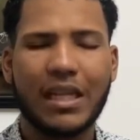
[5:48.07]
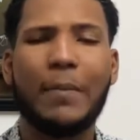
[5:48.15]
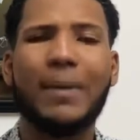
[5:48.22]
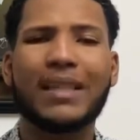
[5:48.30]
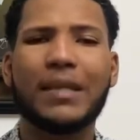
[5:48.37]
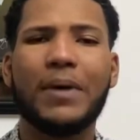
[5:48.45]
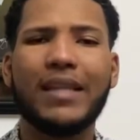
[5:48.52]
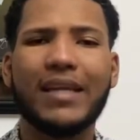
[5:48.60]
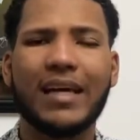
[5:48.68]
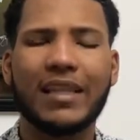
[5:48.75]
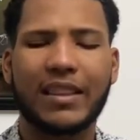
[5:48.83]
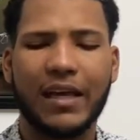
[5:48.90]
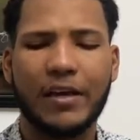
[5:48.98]
las
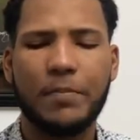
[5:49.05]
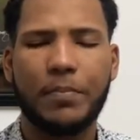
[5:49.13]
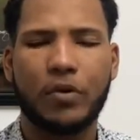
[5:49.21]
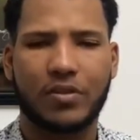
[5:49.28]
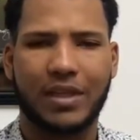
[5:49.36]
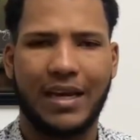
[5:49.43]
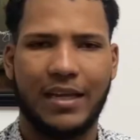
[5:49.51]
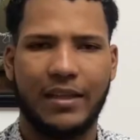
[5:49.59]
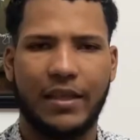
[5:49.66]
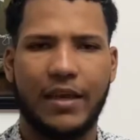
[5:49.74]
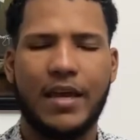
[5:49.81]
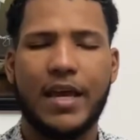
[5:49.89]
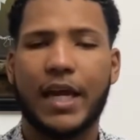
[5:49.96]
matemáticas tan
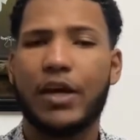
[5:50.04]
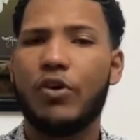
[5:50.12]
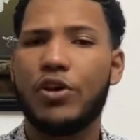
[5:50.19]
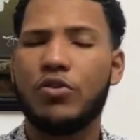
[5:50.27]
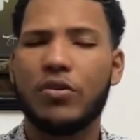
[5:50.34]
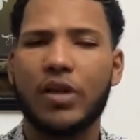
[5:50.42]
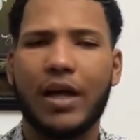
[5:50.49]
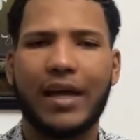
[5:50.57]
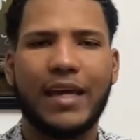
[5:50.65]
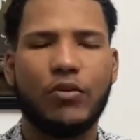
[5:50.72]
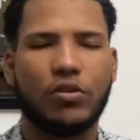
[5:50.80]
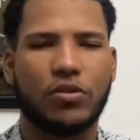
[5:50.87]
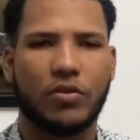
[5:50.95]
importantes que nos ayudan
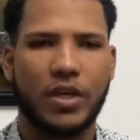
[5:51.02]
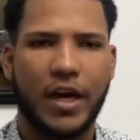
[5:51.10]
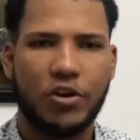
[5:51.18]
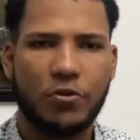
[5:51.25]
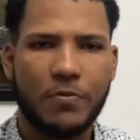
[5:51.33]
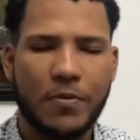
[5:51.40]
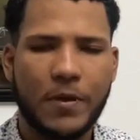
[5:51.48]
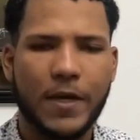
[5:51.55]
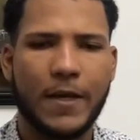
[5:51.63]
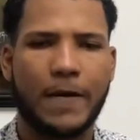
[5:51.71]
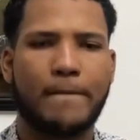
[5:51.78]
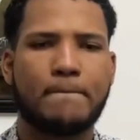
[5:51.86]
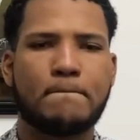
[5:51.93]
en nuestro diario
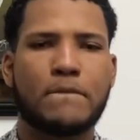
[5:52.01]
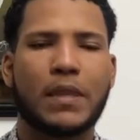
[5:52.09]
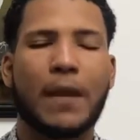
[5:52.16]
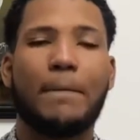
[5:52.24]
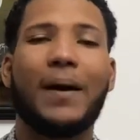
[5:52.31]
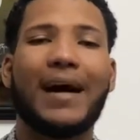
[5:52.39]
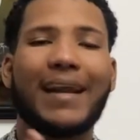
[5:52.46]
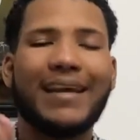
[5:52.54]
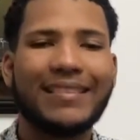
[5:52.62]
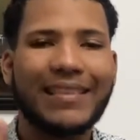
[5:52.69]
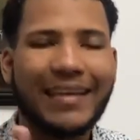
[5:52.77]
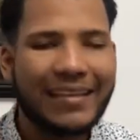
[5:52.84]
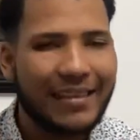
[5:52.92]
vivir. Para
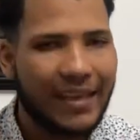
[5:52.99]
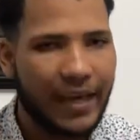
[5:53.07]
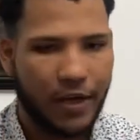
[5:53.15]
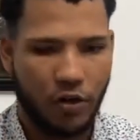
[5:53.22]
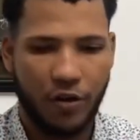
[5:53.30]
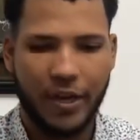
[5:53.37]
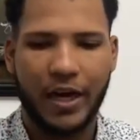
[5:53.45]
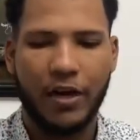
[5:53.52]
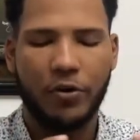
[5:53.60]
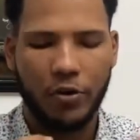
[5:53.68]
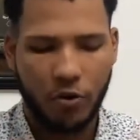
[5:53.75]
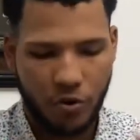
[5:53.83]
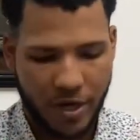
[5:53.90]
entender,
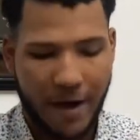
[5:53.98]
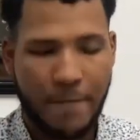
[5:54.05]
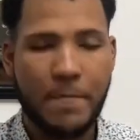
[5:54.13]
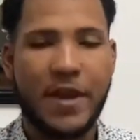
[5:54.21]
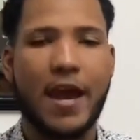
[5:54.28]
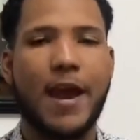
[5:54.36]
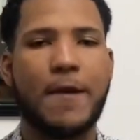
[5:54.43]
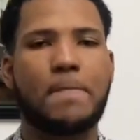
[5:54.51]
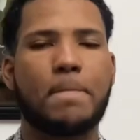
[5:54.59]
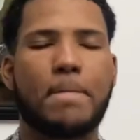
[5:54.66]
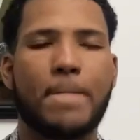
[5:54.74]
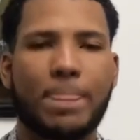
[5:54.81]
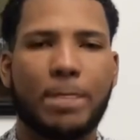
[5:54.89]
oigan
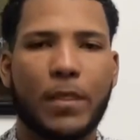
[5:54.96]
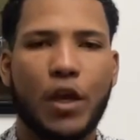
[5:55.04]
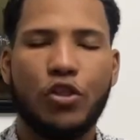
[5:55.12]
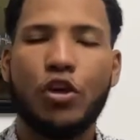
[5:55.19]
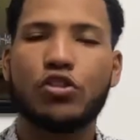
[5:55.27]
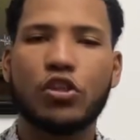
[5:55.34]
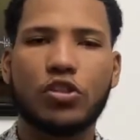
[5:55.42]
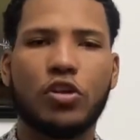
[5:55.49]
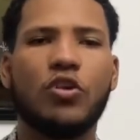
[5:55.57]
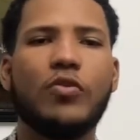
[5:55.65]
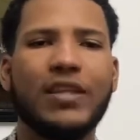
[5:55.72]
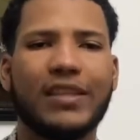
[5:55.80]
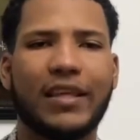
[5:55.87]
bien, nosotros
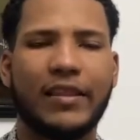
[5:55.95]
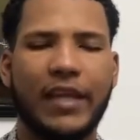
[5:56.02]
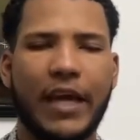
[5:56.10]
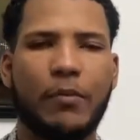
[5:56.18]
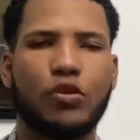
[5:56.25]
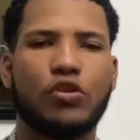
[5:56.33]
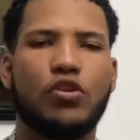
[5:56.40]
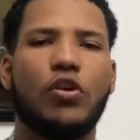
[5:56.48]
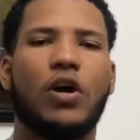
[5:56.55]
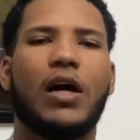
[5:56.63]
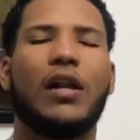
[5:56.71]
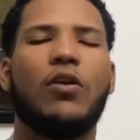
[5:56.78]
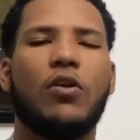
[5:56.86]
no entendemos
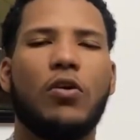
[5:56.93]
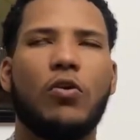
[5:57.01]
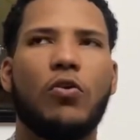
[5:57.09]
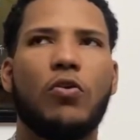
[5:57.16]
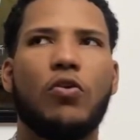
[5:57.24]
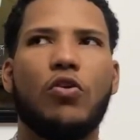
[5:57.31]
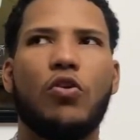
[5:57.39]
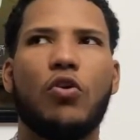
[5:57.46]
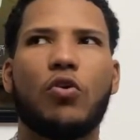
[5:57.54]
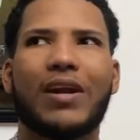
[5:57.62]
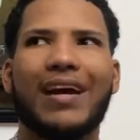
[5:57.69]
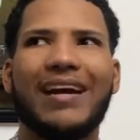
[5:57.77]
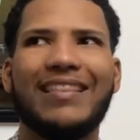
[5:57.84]
lo,
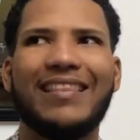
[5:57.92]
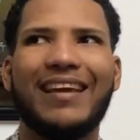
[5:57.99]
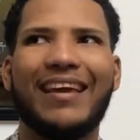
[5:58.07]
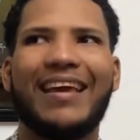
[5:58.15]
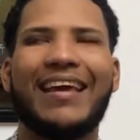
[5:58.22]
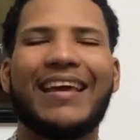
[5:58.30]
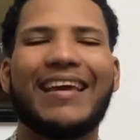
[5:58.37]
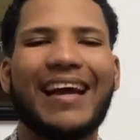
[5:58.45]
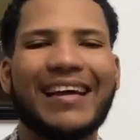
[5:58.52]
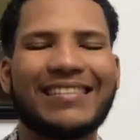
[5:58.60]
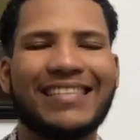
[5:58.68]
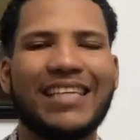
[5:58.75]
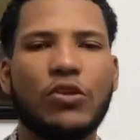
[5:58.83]
grande que
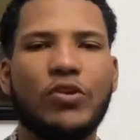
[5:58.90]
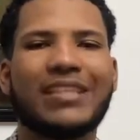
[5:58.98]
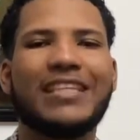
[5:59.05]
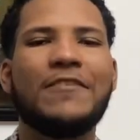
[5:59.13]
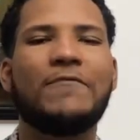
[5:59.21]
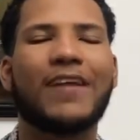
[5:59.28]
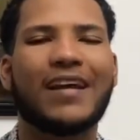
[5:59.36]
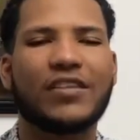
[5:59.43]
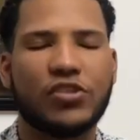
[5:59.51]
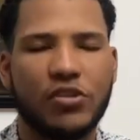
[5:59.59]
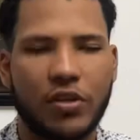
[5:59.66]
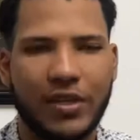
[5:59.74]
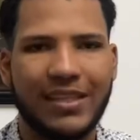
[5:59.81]
ha sido esta
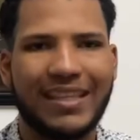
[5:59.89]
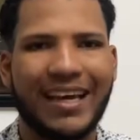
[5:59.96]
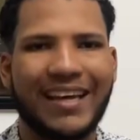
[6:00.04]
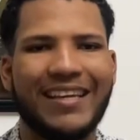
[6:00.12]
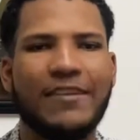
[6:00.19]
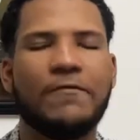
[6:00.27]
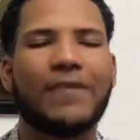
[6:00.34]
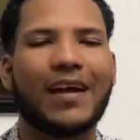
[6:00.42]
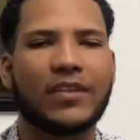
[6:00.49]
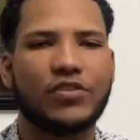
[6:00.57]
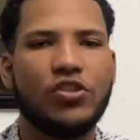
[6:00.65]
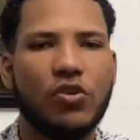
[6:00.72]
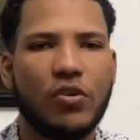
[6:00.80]
inflación, esta
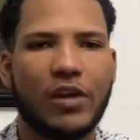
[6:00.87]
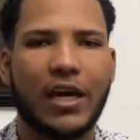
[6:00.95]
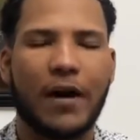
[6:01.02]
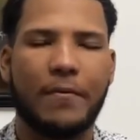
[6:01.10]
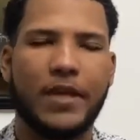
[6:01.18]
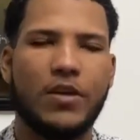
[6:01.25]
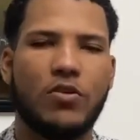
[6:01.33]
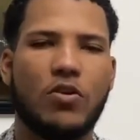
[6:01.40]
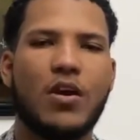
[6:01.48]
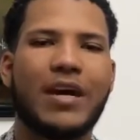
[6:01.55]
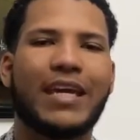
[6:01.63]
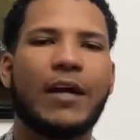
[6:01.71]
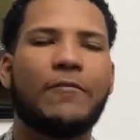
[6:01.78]
inflación que ha habido,
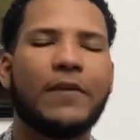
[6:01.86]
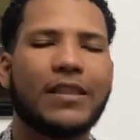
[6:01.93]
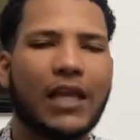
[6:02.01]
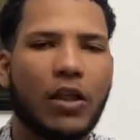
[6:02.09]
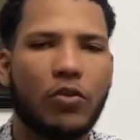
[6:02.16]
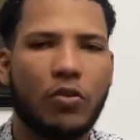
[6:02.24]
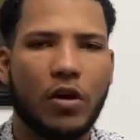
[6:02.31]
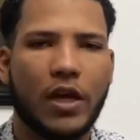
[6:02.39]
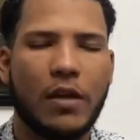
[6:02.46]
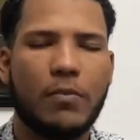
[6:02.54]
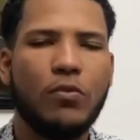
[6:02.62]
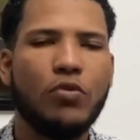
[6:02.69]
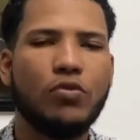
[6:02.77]
que ha afectado
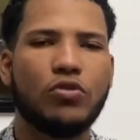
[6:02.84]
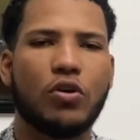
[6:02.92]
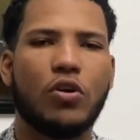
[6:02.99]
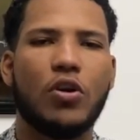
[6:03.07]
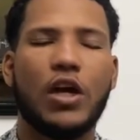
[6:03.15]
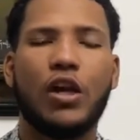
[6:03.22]
el mundo.